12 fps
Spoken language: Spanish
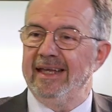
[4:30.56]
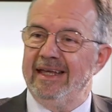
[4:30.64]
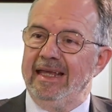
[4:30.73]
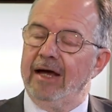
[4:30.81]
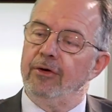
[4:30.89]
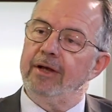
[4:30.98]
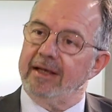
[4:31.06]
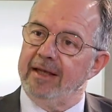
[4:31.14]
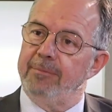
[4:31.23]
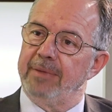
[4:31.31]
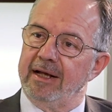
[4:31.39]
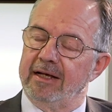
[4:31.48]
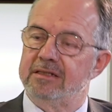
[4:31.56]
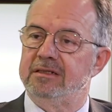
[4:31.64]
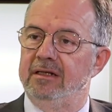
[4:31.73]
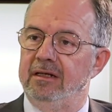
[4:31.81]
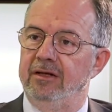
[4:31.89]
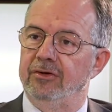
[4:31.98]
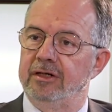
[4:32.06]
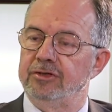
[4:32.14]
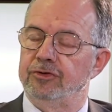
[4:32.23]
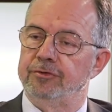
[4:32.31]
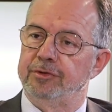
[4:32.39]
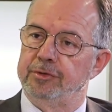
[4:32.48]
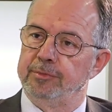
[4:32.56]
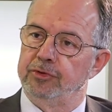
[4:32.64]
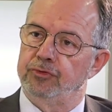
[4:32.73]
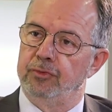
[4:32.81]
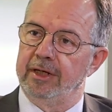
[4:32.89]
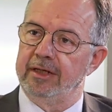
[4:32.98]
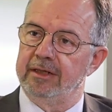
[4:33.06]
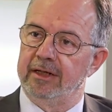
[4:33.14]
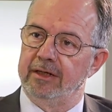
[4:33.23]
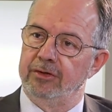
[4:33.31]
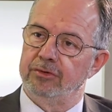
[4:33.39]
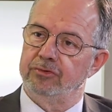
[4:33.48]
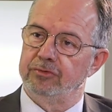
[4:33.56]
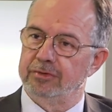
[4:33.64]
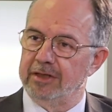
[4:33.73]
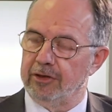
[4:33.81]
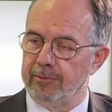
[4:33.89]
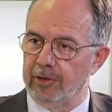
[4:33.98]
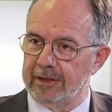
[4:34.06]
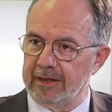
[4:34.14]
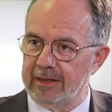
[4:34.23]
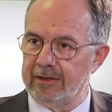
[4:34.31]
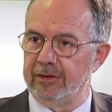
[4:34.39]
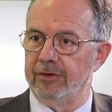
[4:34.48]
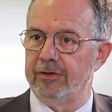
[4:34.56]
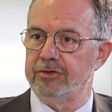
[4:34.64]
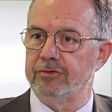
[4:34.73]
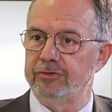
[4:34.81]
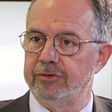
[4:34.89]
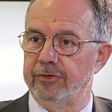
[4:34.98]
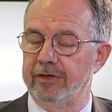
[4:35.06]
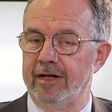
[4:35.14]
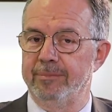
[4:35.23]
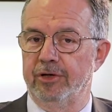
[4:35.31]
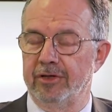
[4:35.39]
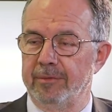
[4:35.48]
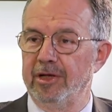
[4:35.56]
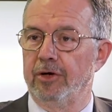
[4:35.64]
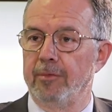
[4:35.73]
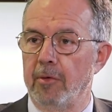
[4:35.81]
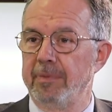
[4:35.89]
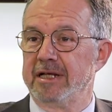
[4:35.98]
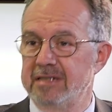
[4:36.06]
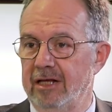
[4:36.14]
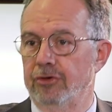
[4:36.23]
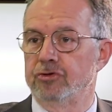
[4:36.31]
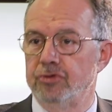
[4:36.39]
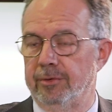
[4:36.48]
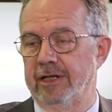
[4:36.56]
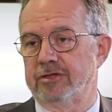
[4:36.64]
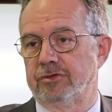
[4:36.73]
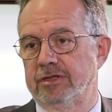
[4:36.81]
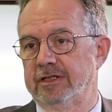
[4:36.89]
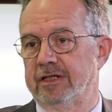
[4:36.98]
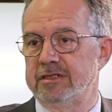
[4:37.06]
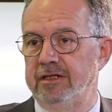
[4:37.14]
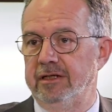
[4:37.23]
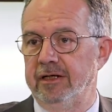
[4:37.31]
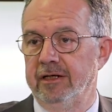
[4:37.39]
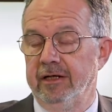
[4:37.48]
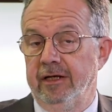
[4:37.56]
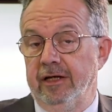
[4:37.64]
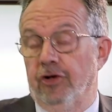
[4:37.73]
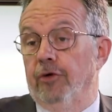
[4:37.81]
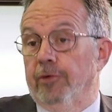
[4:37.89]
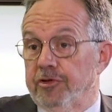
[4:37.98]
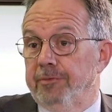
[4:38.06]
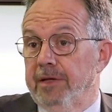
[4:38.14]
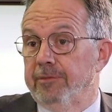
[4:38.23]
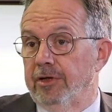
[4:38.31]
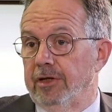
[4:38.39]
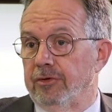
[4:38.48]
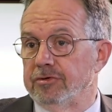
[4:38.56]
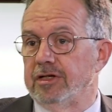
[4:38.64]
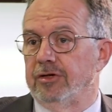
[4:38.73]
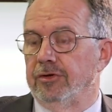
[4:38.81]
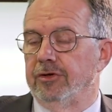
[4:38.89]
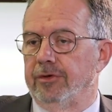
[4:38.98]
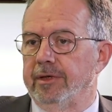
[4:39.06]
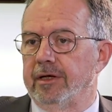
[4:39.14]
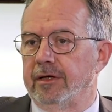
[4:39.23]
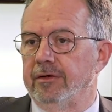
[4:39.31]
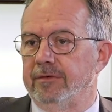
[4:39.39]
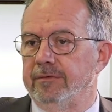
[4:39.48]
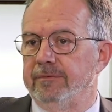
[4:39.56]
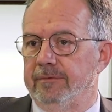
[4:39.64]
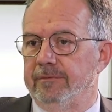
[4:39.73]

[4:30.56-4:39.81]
¿Y ahora qué para Castilla y León en estos próximos 40 años, usted como catedrático de Derecho Constitucional, pero también como pensador sobre las cosas de Castilla y como es miembro del Consejo de Gobierno?